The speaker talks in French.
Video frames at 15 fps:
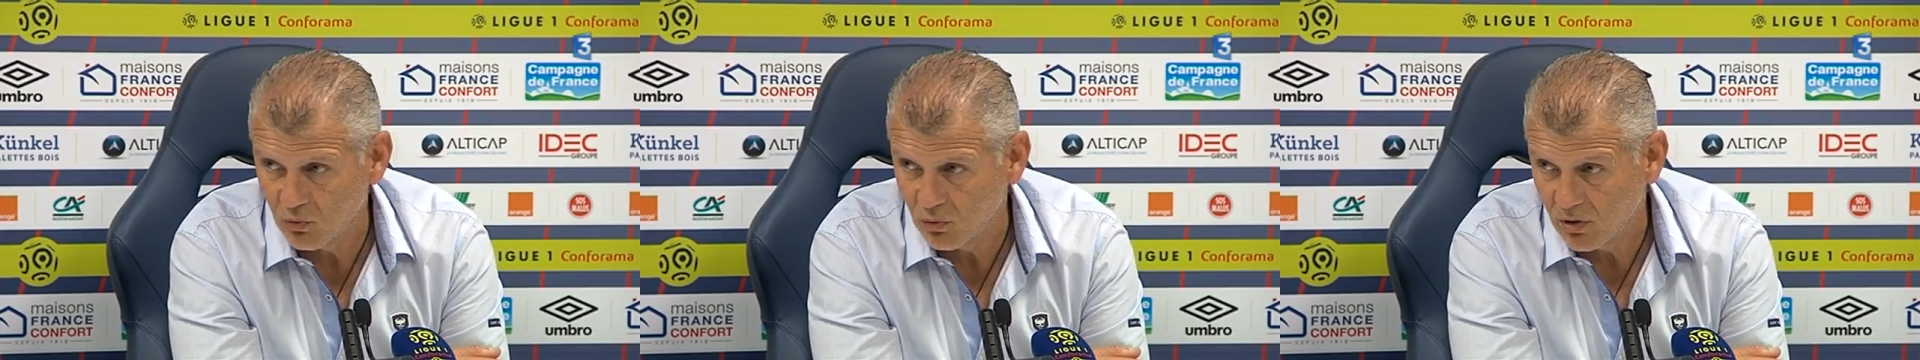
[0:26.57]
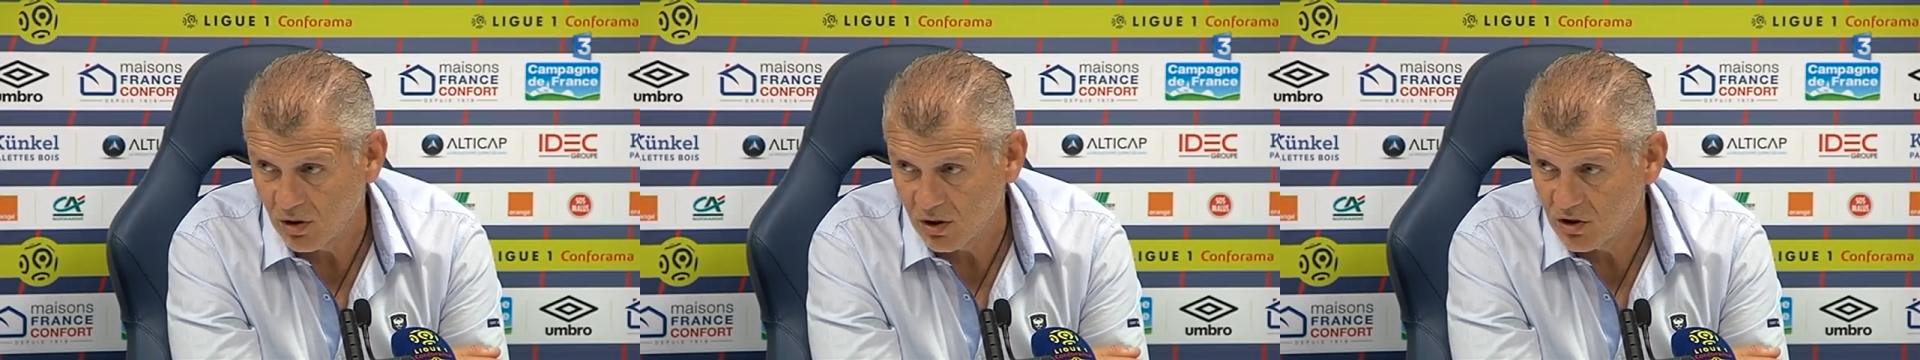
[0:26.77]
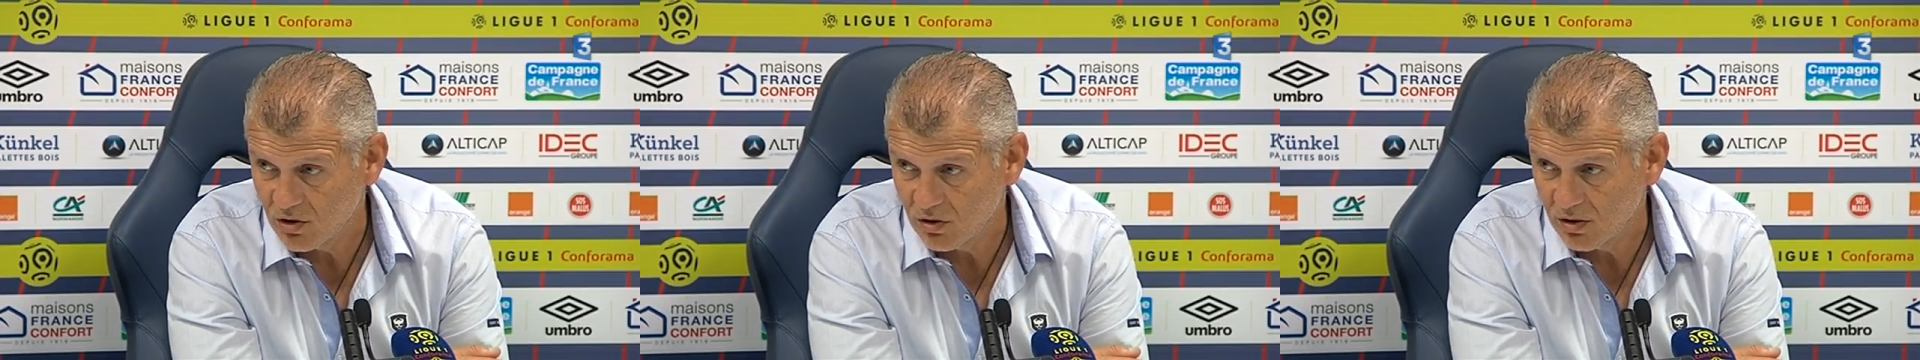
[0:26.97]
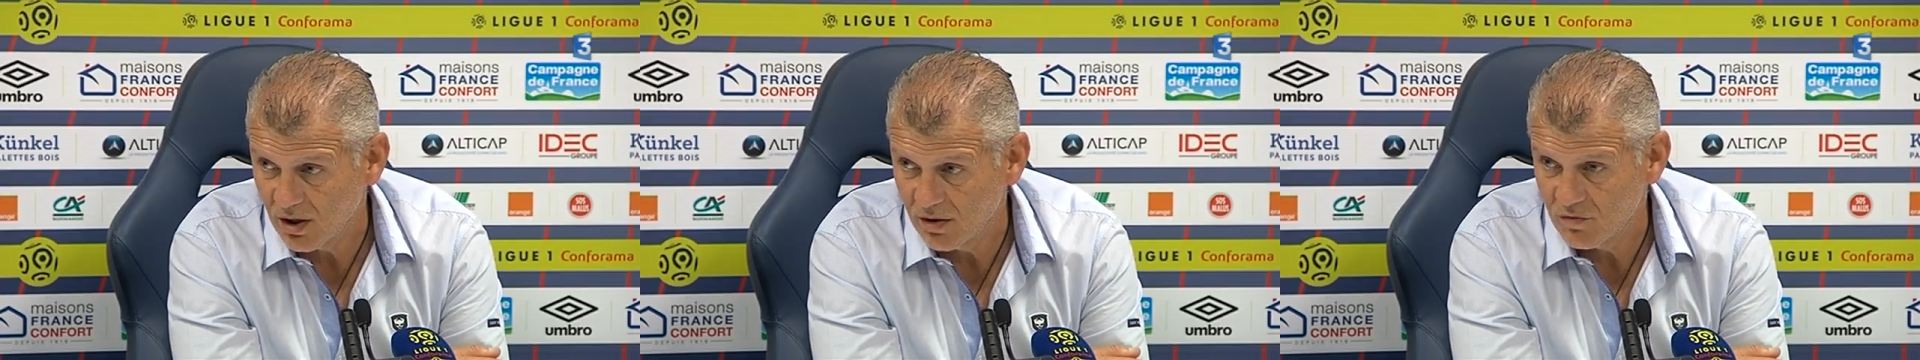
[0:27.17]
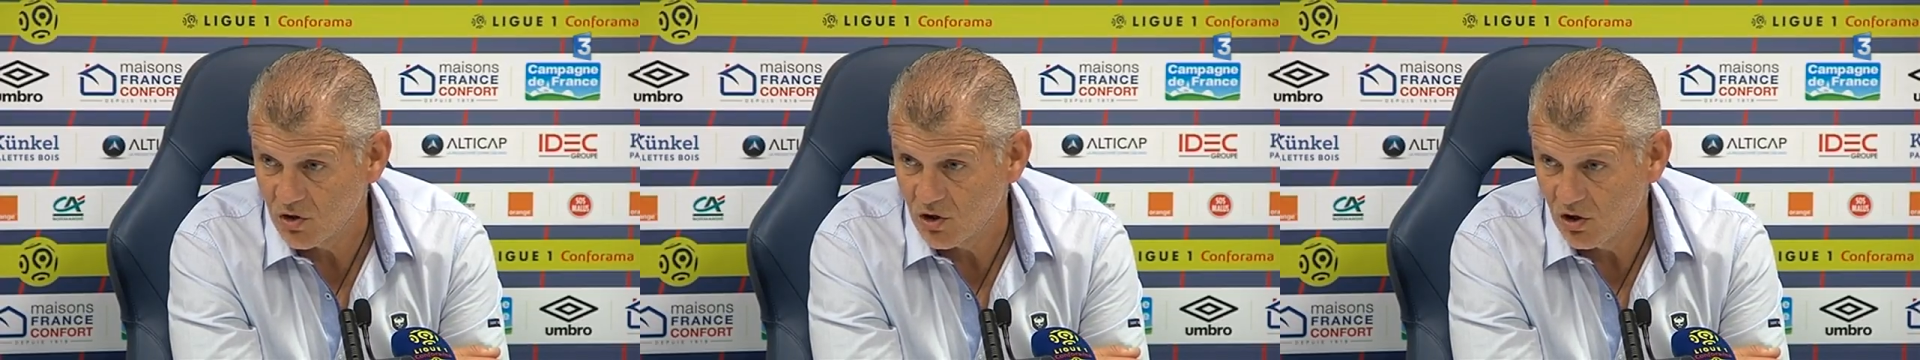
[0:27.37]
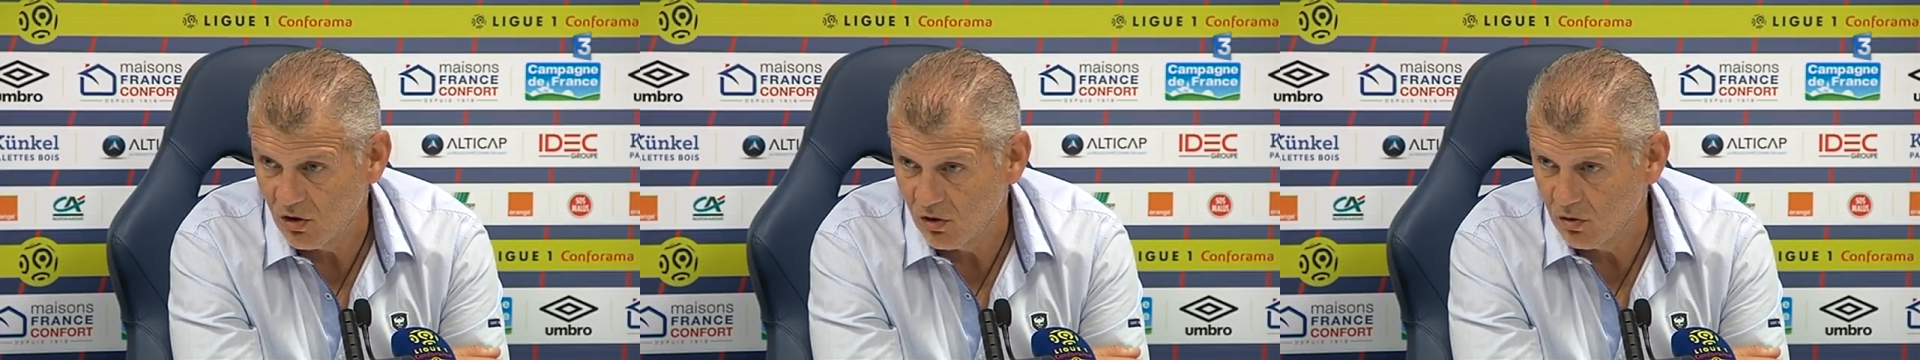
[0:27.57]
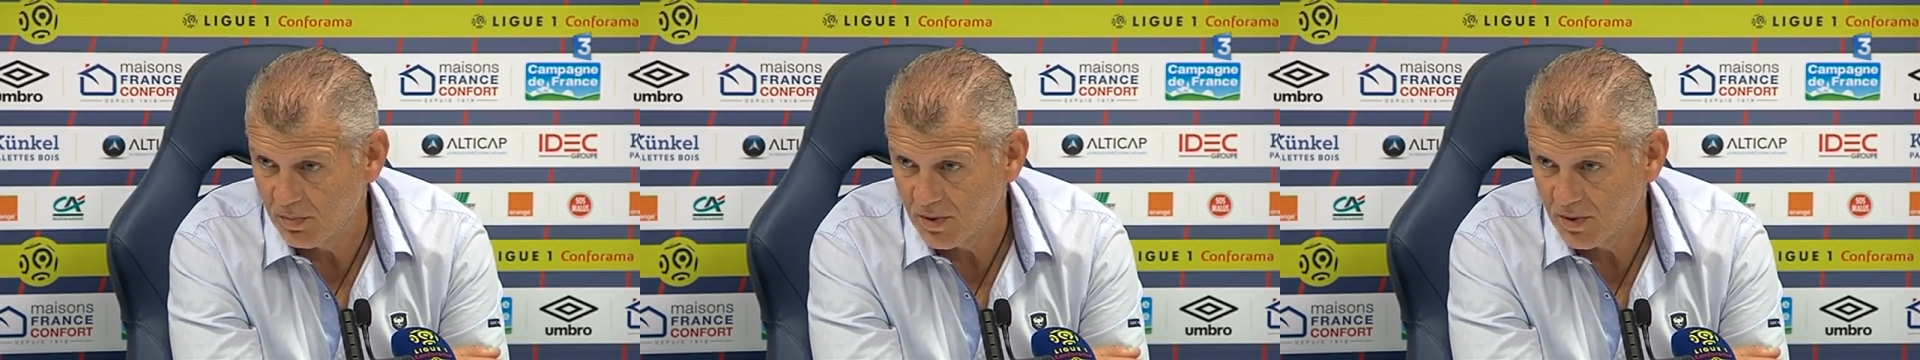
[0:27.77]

tout en restant très vigilant,